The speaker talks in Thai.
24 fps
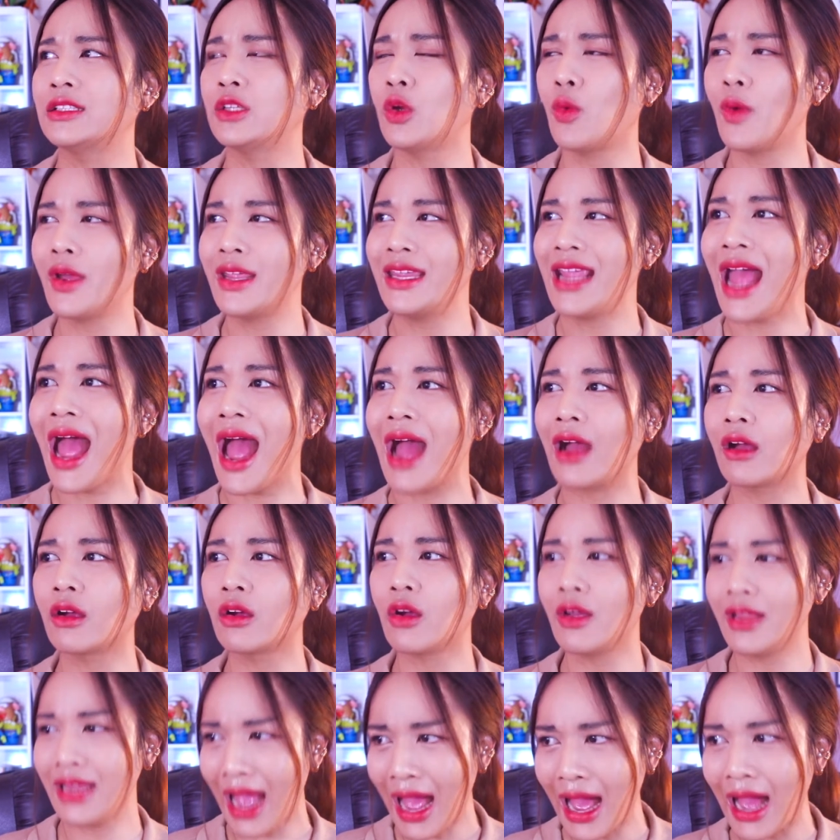นะจะว่ายาก
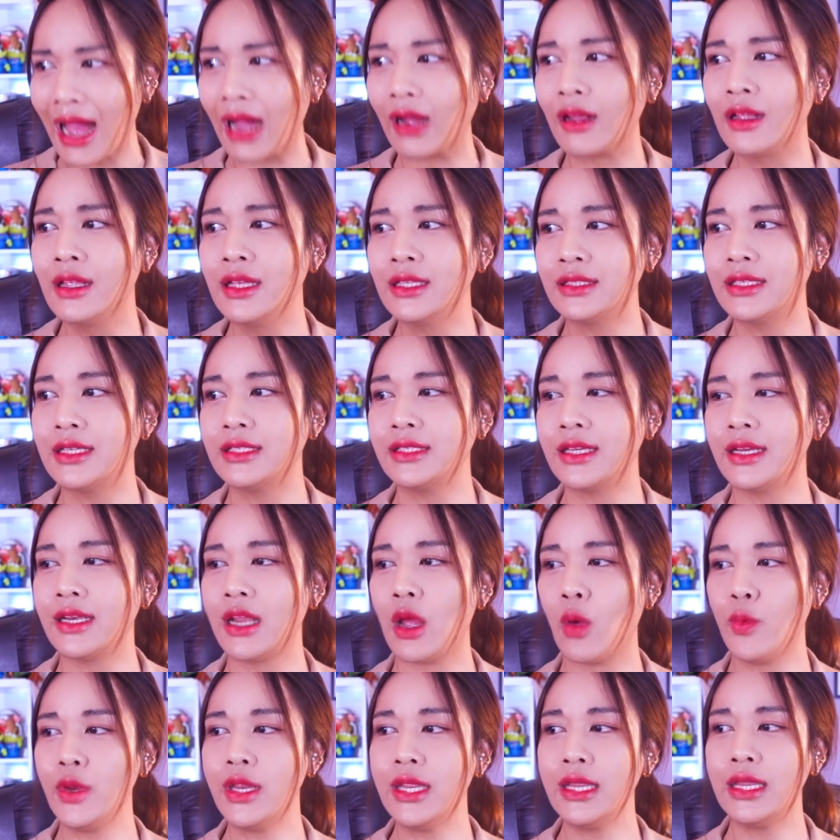ก็ยากจริงๆ
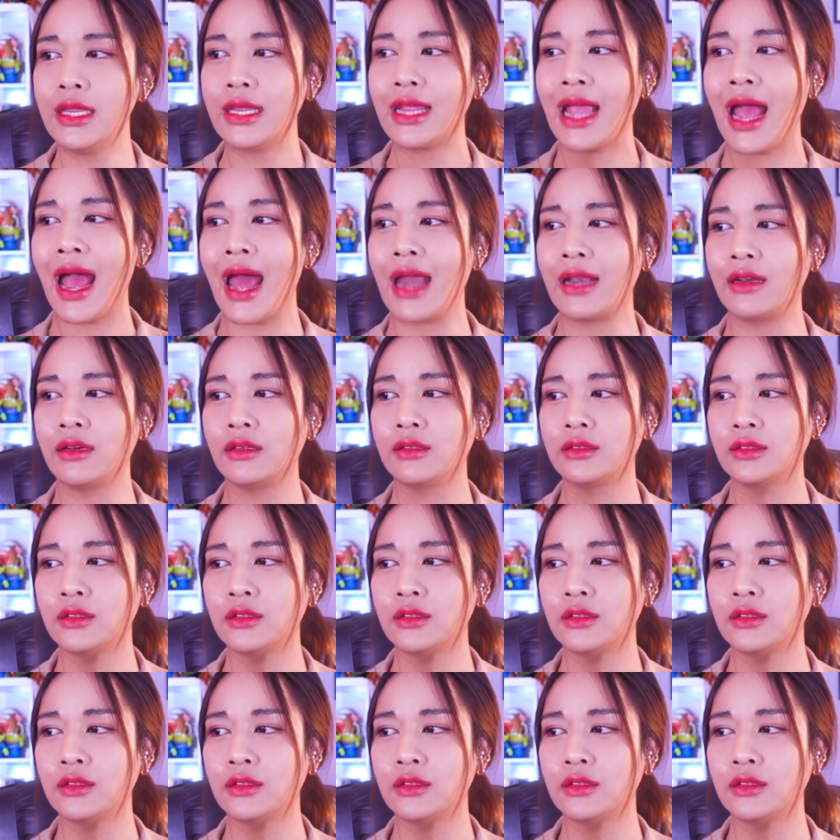เนี่ยวิธีการ